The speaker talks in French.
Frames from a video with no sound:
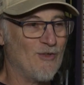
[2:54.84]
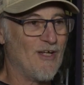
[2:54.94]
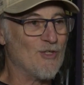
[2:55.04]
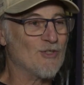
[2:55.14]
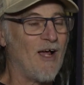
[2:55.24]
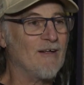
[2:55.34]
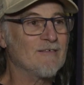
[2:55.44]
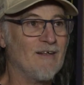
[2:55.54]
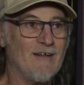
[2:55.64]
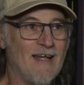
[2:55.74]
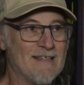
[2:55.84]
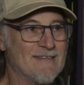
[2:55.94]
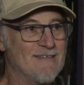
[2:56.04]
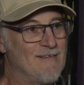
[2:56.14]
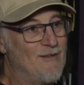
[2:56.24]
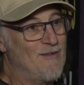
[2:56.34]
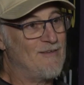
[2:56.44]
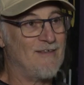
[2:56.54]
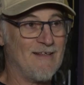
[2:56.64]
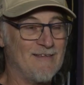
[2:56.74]
quand je rentre,
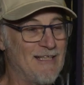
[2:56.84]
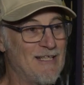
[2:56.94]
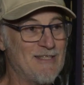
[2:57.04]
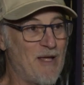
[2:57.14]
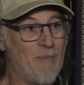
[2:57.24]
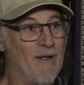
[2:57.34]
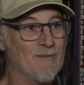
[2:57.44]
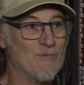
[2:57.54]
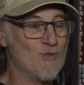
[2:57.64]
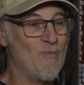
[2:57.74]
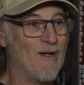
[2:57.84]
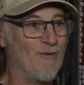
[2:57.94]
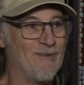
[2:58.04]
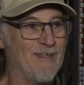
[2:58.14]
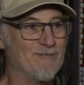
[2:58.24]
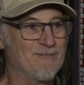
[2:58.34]
euh, l'église est pleine, je suis bien content.